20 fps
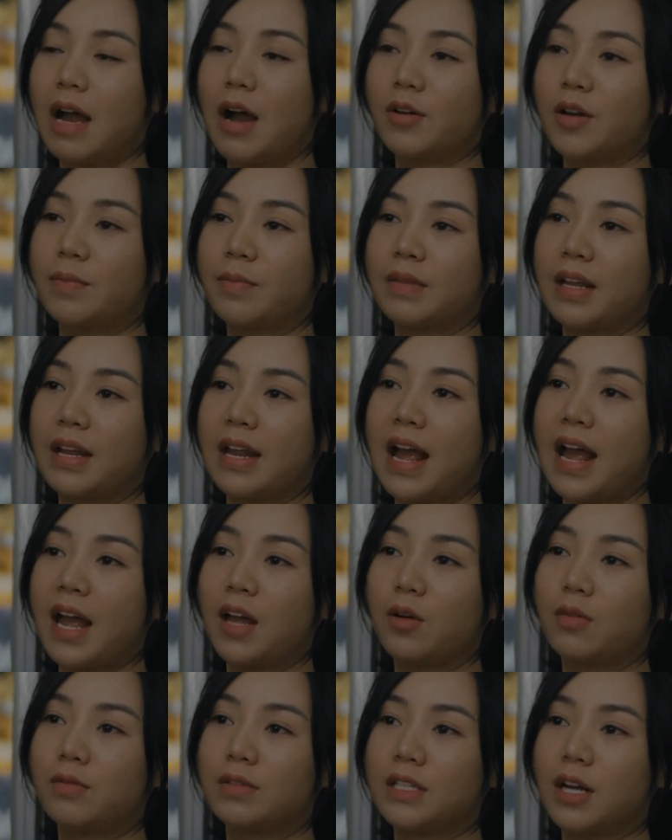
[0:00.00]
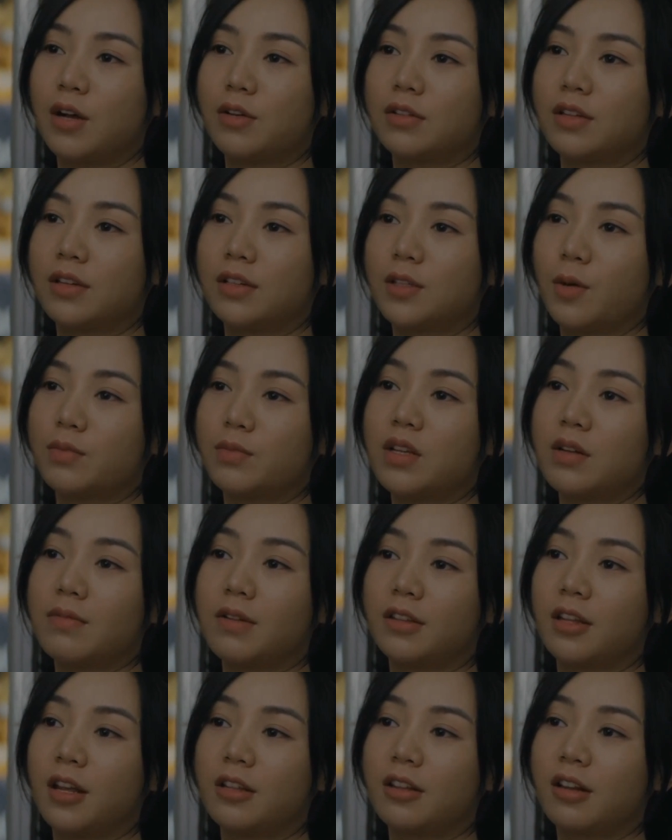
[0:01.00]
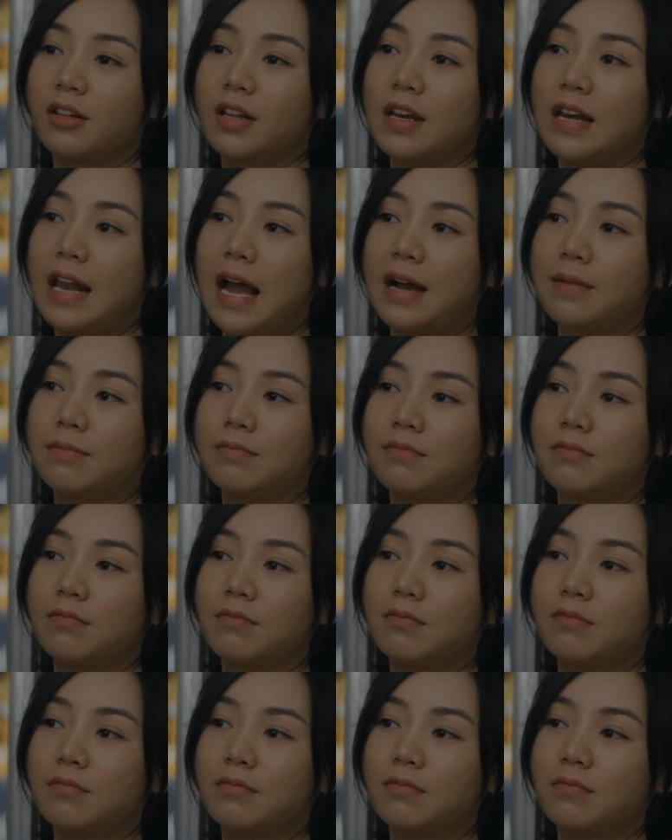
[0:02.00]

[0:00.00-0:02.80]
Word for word: Bao năm nay hai ông cháu tớ sống dựa vào tiền tớ đi làm